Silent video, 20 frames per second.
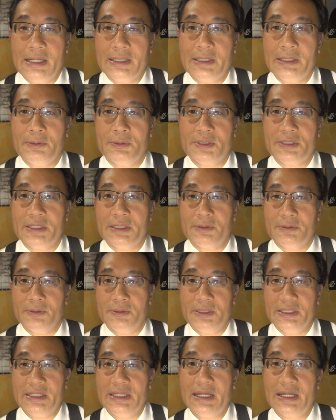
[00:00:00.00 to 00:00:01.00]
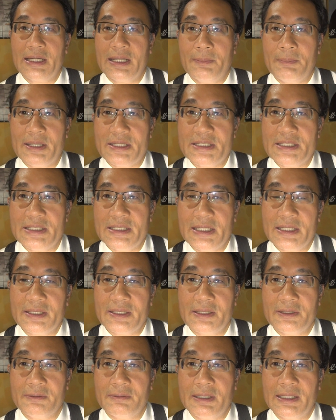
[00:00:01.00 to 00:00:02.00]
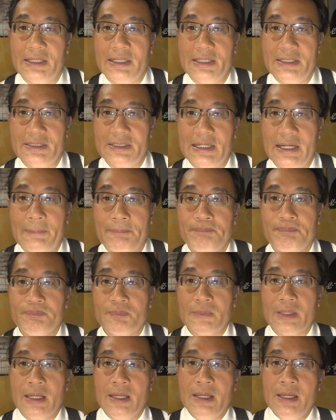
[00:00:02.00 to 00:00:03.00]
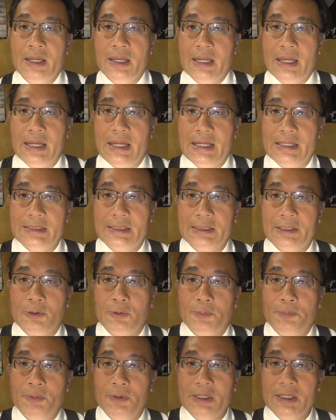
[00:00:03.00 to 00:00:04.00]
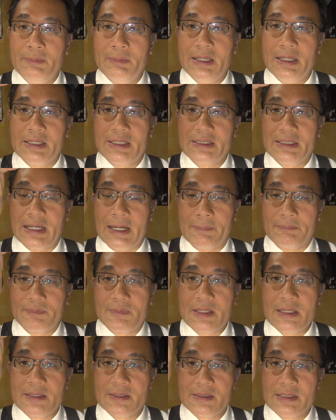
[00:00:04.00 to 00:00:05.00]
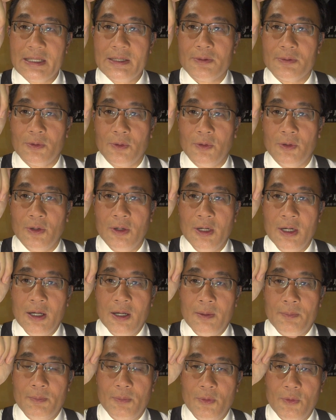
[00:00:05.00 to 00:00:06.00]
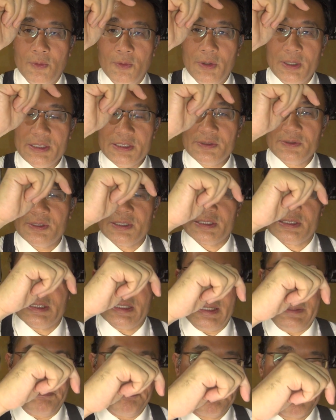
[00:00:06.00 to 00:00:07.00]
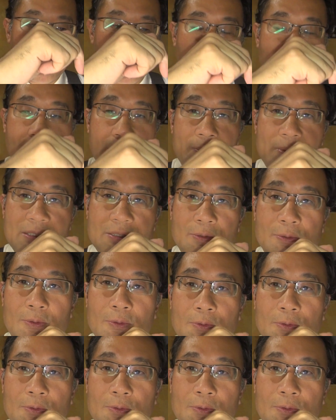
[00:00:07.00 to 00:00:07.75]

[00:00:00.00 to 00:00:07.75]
繁栄をしていく賑やかな街になっていくわけですが、えー、さて六本木まで来た線路をもう一度ですねこれ恵比寿